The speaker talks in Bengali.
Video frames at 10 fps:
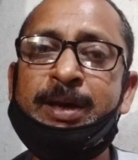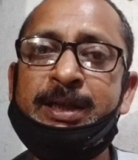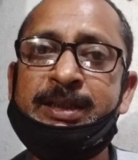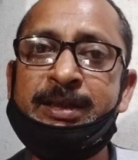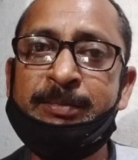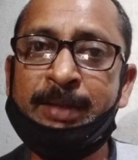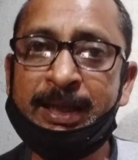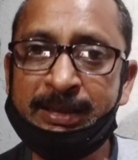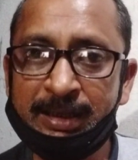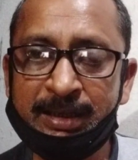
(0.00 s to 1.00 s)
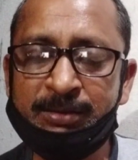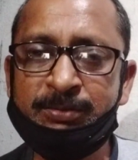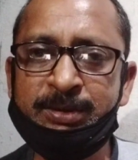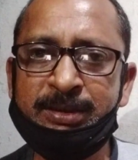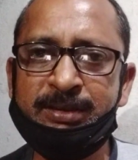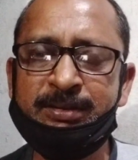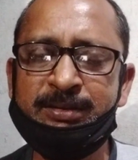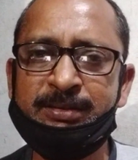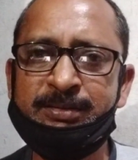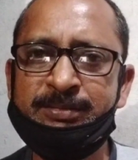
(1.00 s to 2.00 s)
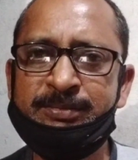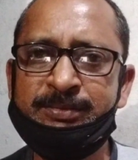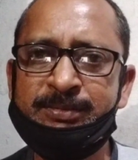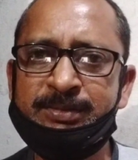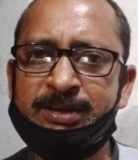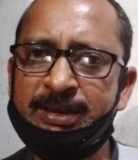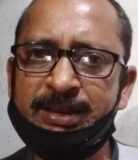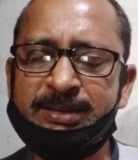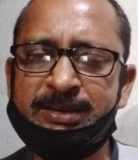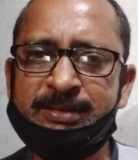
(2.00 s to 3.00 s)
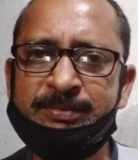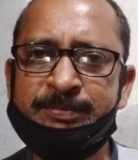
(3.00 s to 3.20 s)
ভাতের ম্যাথা করি ঠিক আছে